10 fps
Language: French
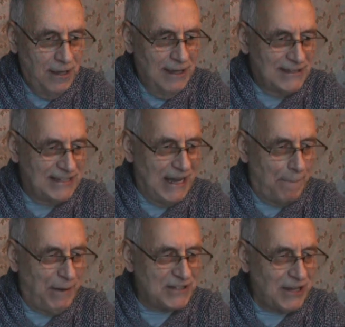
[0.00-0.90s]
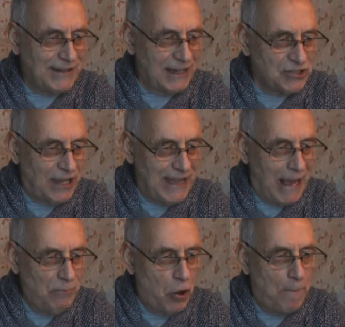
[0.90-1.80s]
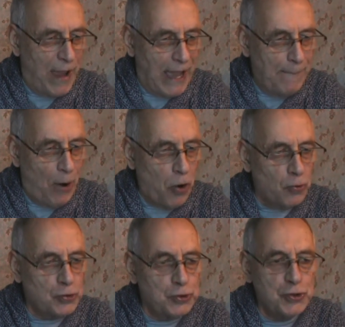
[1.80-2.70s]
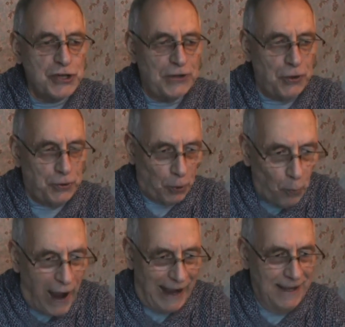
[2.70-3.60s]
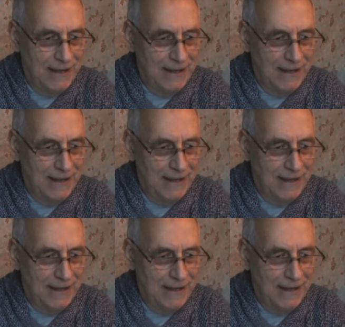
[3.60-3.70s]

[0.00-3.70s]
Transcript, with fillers: c'est la personne raisonnable par rapport au sujet de droit.